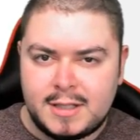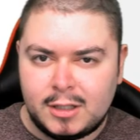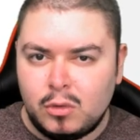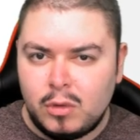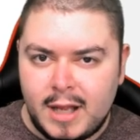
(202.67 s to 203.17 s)

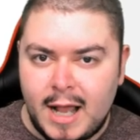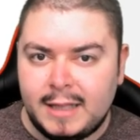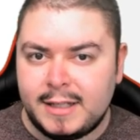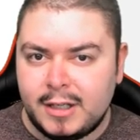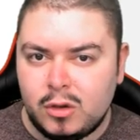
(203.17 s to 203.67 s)
tradurre
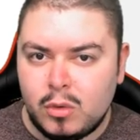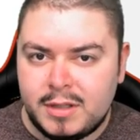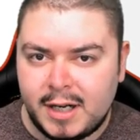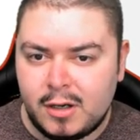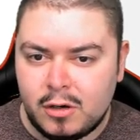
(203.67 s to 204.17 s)
altre due o
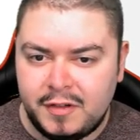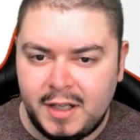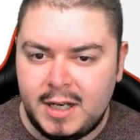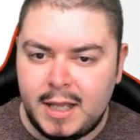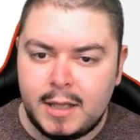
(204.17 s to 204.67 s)
tre
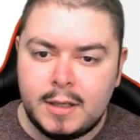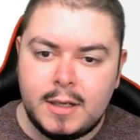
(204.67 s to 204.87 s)
cosine